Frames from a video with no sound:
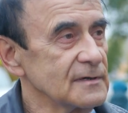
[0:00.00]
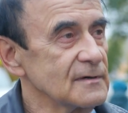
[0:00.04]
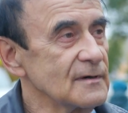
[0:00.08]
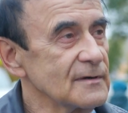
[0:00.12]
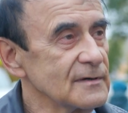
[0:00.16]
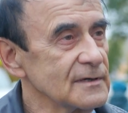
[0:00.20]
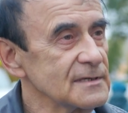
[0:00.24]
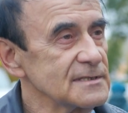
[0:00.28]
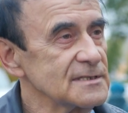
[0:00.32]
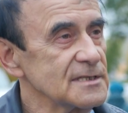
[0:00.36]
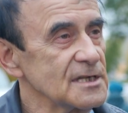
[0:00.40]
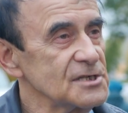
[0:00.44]

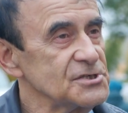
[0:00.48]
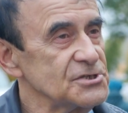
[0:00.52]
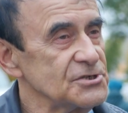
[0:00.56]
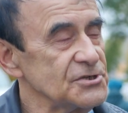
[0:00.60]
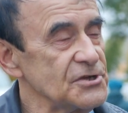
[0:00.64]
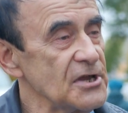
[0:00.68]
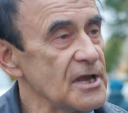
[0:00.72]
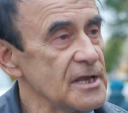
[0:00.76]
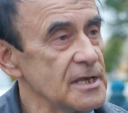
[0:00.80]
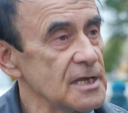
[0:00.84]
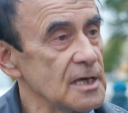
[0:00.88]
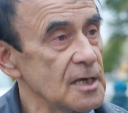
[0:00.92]

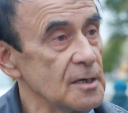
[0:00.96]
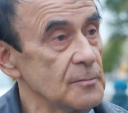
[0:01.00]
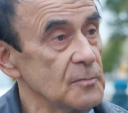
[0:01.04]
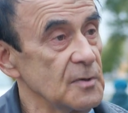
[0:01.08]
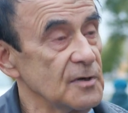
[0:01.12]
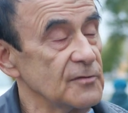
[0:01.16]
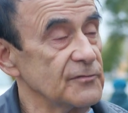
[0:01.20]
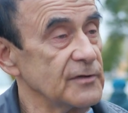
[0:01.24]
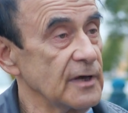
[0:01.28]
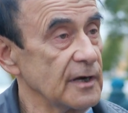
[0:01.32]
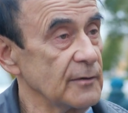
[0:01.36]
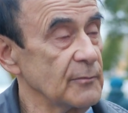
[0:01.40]

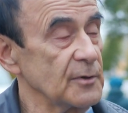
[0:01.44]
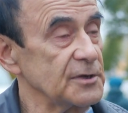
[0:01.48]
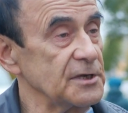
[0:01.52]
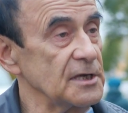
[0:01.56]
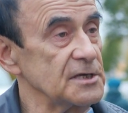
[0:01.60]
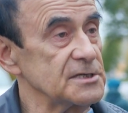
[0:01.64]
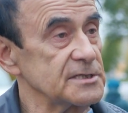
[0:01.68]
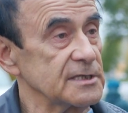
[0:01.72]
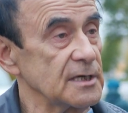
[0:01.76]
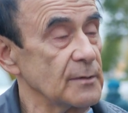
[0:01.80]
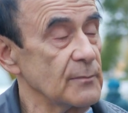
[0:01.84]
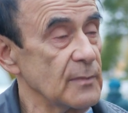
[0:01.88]
разночтениями в
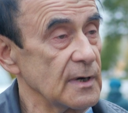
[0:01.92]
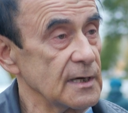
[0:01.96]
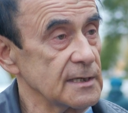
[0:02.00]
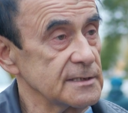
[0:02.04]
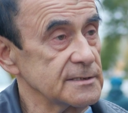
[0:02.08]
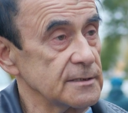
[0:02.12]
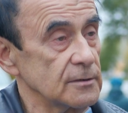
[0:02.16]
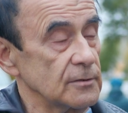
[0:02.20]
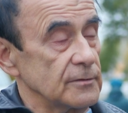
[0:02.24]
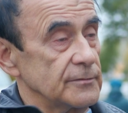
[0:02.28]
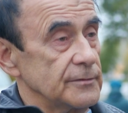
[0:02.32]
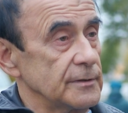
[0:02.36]
догматическом
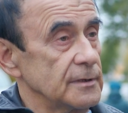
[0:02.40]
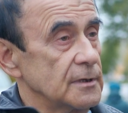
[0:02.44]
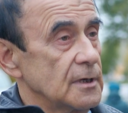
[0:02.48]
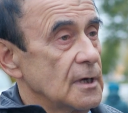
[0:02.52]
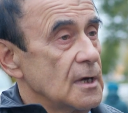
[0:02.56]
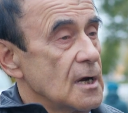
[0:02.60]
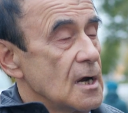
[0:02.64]
богословии,